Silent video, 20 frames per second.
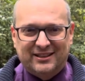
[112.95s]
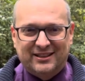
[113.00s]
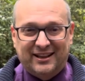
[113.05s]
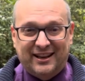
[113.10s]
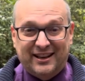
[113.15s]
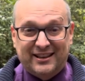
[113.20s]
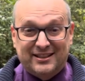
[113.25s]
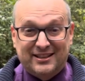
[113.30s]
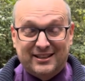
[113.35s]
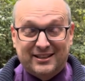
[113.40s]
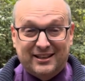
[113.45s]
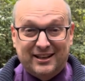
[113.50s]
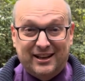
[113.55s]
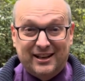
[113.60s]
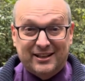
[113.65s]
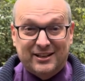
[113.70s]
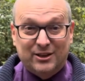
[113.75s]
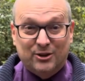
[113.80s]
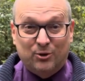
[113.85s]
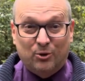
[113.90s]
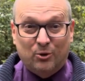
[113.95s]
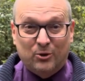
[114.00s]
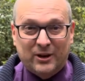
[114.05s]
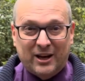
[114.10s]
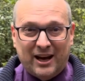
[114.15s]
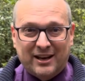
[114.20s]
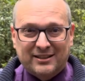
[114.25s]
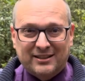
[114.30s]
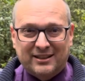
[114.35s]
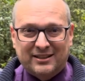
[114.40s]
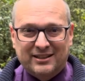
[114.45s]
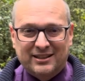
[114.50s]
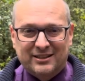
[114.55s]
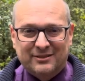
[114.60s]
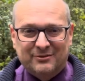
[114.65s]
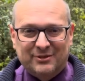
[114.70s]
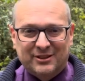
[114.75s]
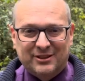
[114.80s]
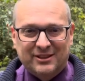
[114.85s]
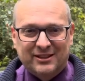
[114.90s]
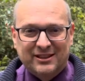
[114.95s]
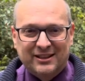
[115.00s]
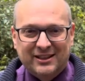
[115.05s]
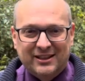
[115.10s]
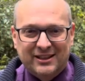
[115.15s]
Gerechtigkeit ohne Adjektive